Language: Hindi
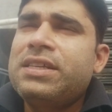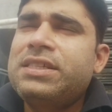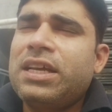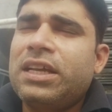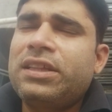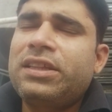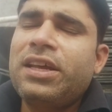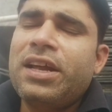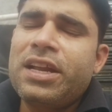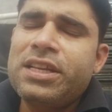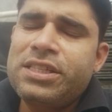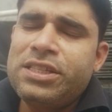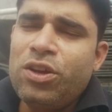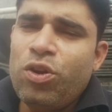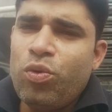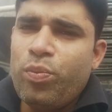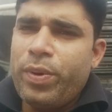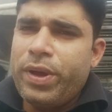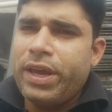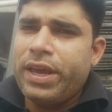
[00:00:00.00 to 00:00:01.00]
सत्तर
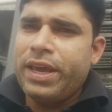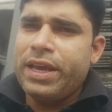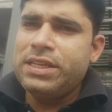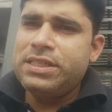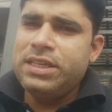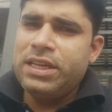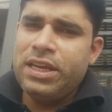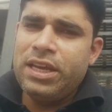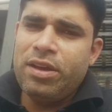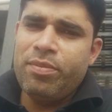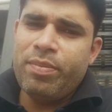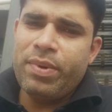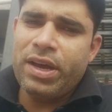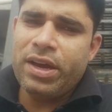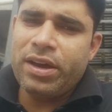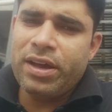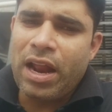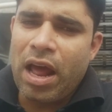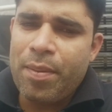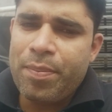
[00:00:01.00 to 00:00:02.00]
अस्सी रुपये के जी में
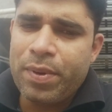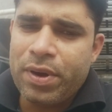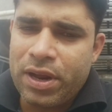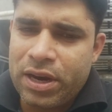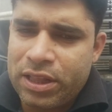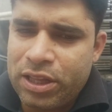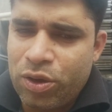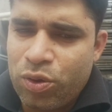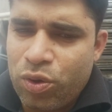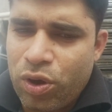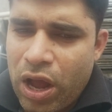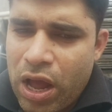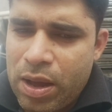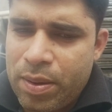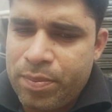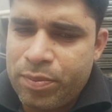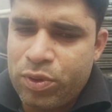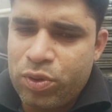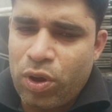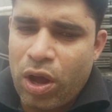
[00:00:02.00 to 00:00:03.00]
अगर आप करते हो
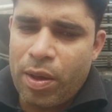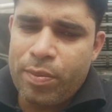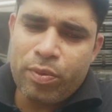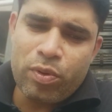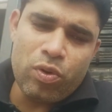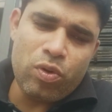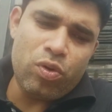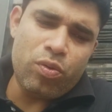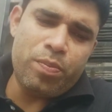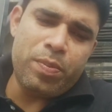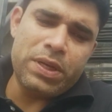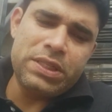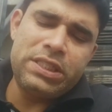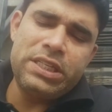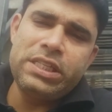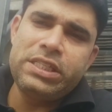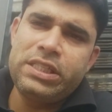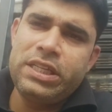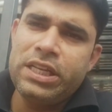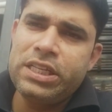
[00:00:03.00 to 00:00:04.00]
काम तो आपको
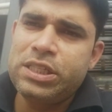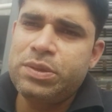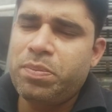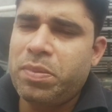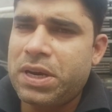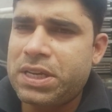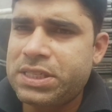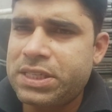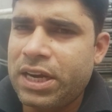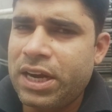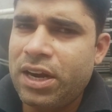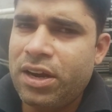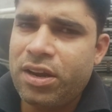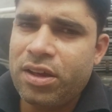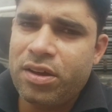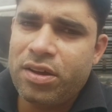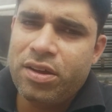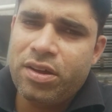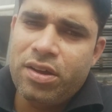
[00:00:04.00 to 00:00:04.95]
पच्चीस तीस परसेंट